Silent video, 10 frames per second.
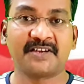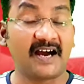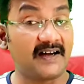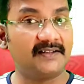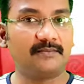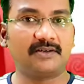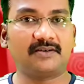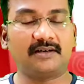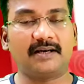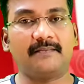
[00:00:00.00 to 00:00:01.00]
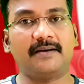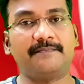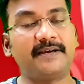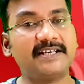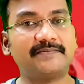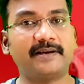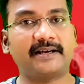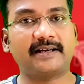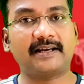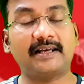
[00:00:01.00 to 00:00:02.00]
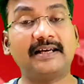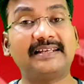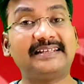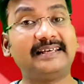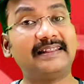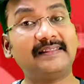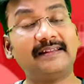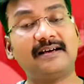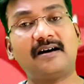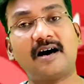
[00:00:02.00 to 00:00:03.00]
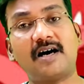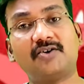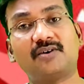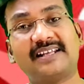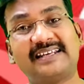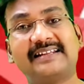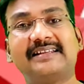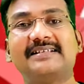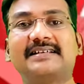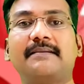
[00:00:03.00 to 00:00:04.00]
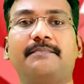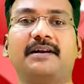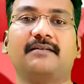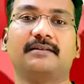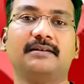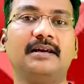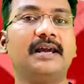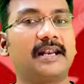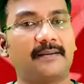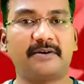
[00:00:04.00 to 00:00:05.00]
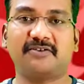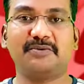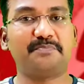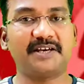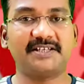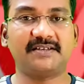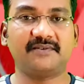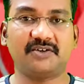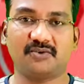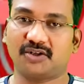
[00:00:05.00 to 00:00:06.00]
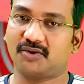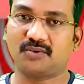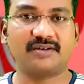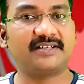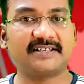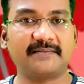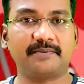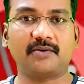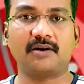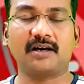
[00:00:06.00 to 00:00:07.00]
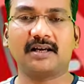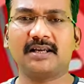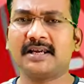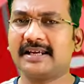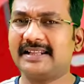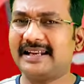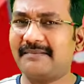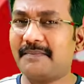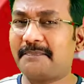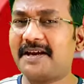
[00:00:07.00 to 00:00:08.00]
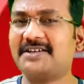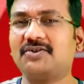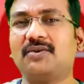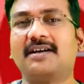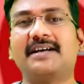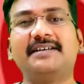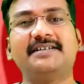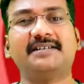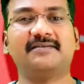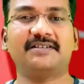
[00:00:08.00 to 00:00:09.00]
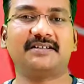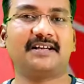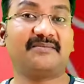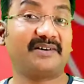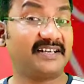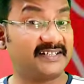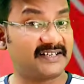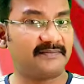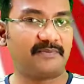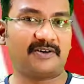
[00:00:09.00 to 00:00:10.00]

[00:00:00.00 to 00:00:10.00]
அது மட்டும் இல்லாமல் பேஸ்மேக்கரில் எந்த ஹார்ட்டோட எந்த சேம்பரில் வந்து நமக்கு வந்து பேசிங் வேணுன்றத கூட டிசைட் பண்ணுவாங்க இதெல்லாமே பேஷண்ட்டோட கண்டிஷனை வச்சு தான் நம்ம டிசைட் பண்ண